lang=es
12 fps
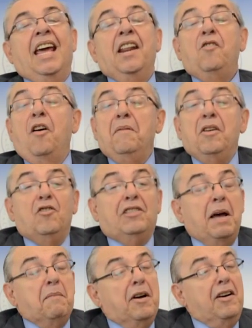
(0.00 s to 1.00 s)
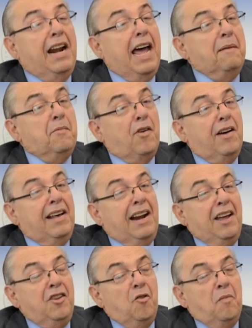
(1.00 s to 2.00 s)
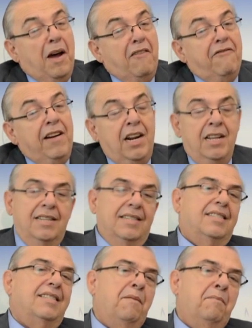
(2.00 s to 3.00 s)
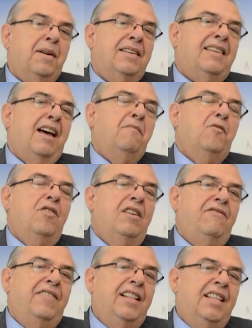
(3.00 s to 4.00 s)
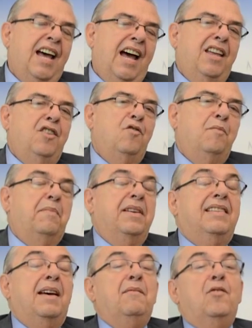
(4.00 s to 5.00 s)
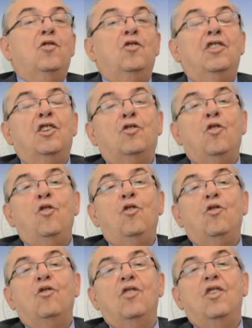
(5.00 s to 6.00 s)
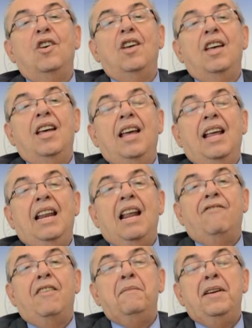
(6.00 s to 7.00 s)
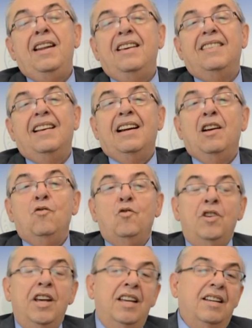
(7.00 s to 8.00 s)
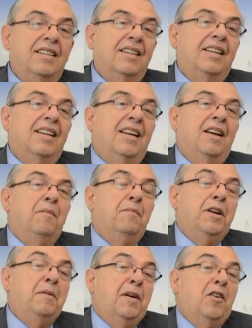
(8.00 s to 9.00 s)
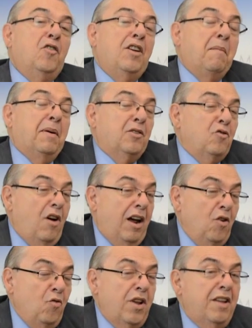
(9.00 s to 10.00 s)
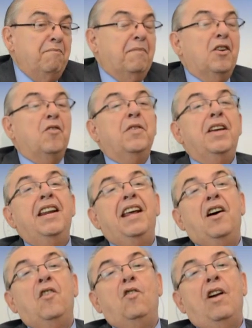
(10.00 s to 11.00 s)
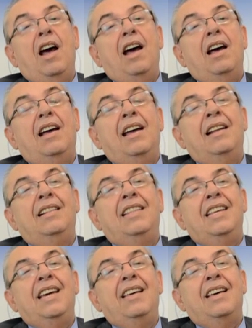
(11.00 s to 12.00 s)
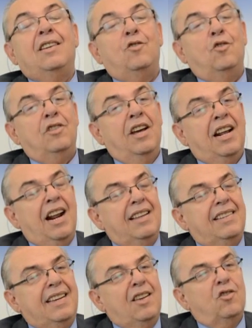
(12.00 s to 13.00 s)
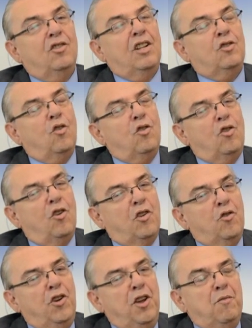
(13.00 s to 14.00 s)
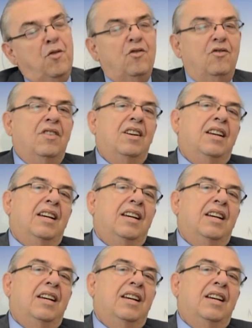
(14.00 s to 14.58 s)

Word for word: Queridos amigos, estamos en la época del año más feliz. Empezamos el fin de año, empezamos donde toda la familia se reúne Primero ya pasó Halloween, pero viene ahora el Día de Acción de Gracias, donde todos nos reunimos